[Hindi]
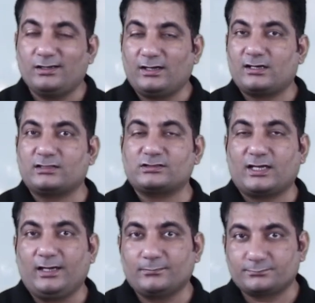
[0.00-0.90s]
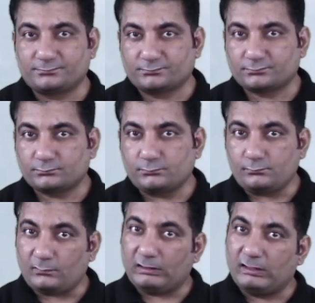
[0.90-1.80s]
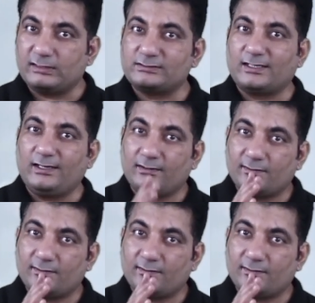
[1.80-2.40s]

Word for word: अगस्त के अगस्त के